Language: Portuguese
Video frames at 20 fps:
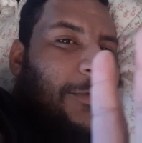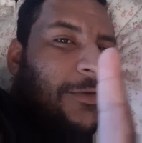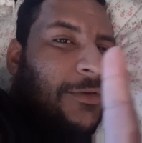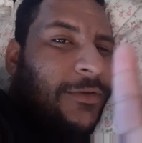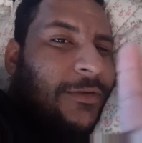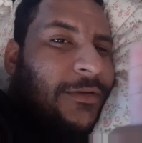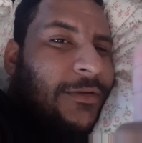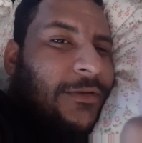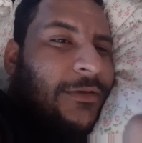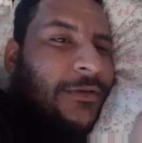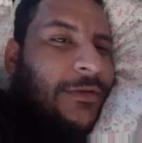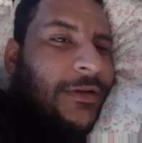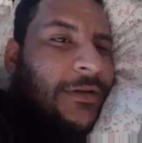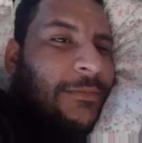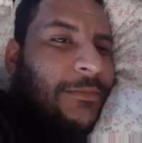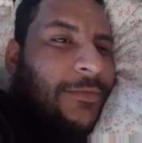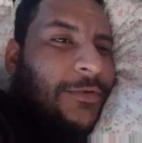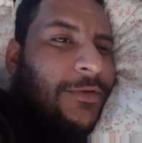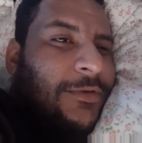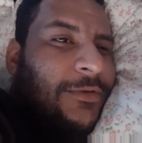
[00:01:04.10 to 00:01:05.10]
junto,
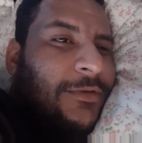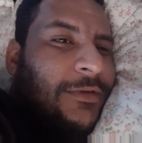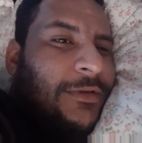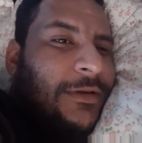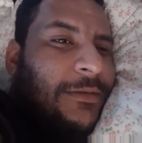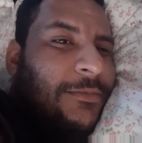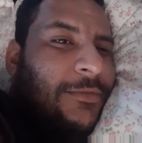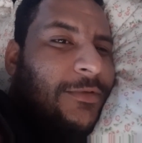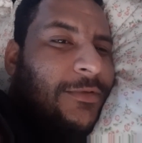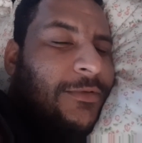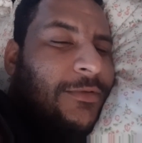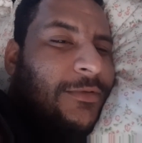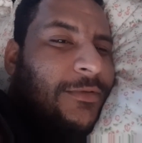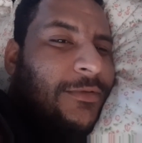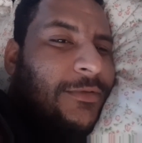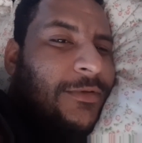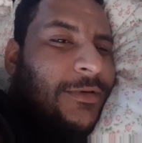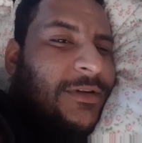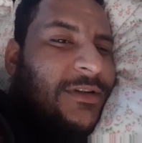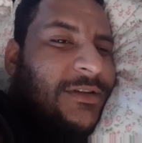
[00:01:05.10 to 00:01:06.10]
tamo junto, tamo junto.
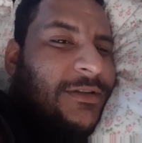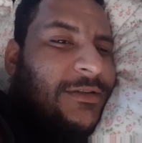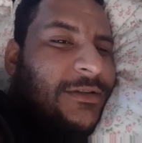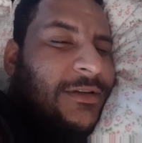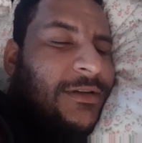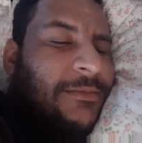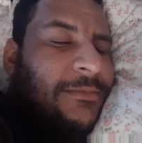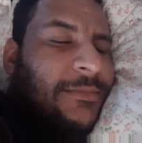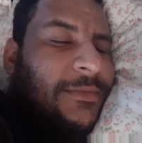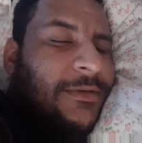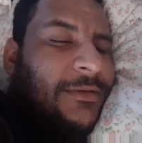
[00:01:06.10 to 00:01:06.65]
Hoje e sempre.